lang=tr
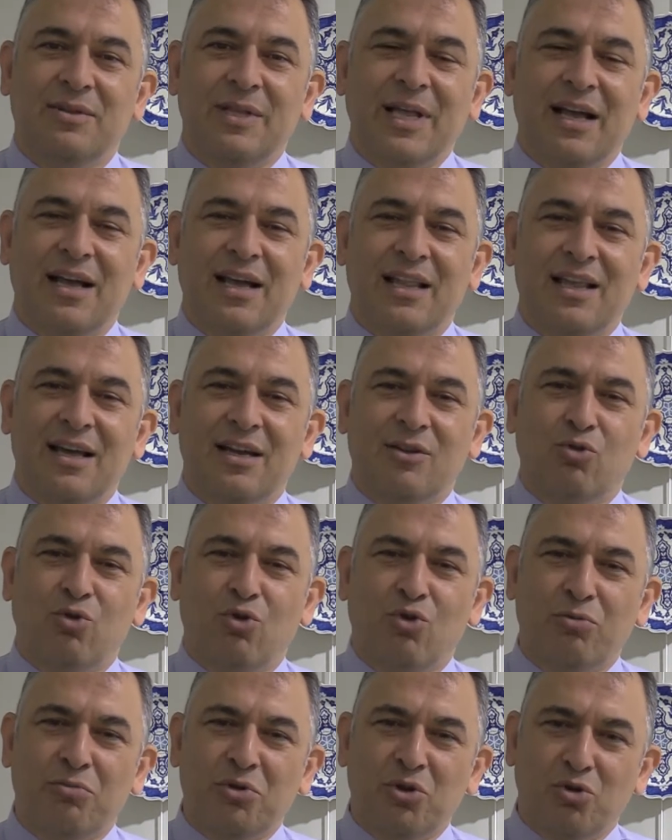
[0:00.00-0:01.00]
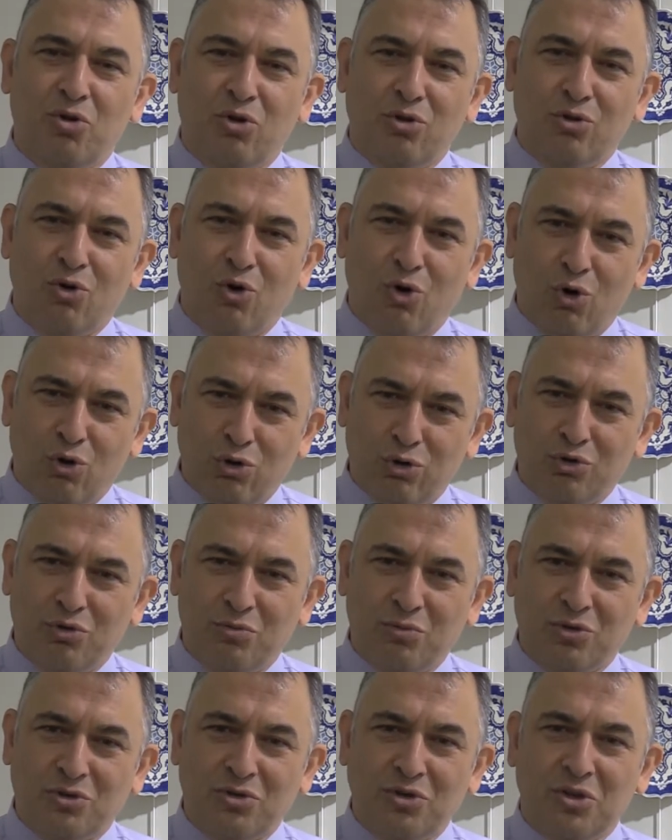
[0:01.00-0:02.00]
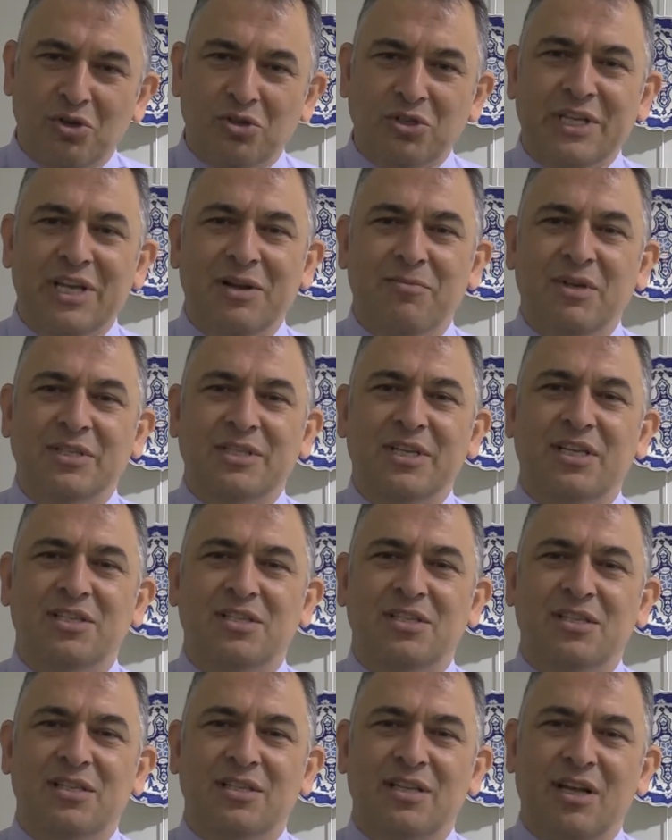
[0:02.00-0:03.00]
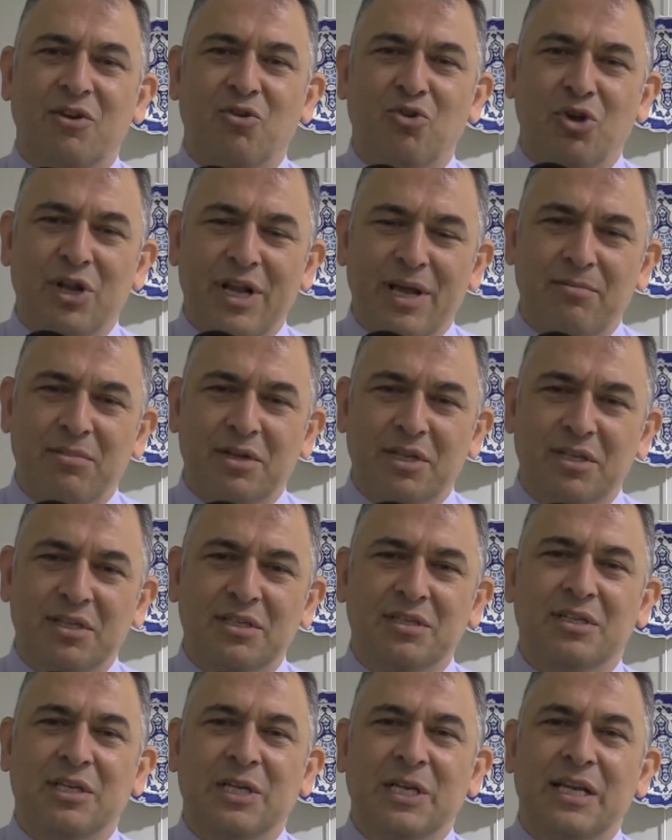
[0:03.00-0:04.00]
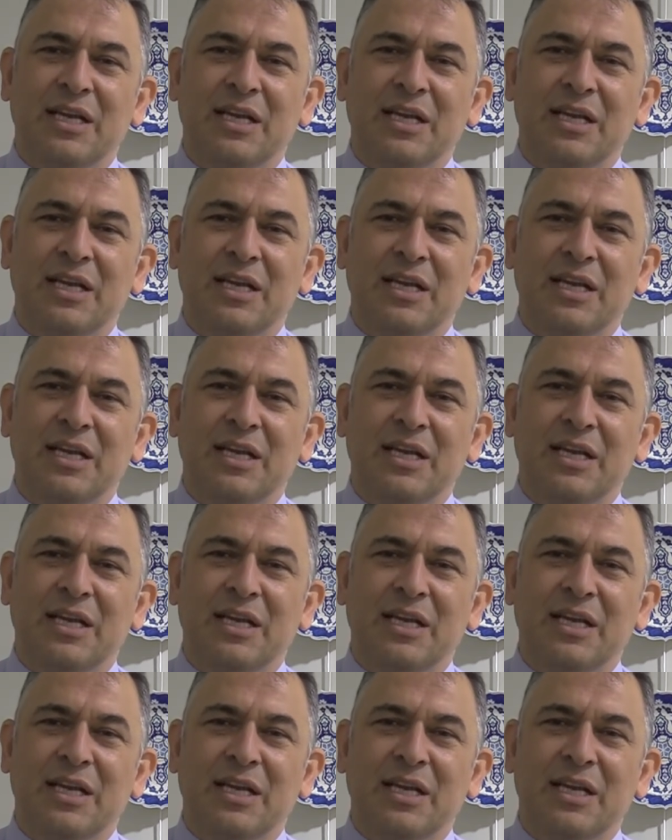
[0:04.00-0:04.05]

ne kadar doğru bir yolda olduğumuzu göstermesi açısından önemlidir.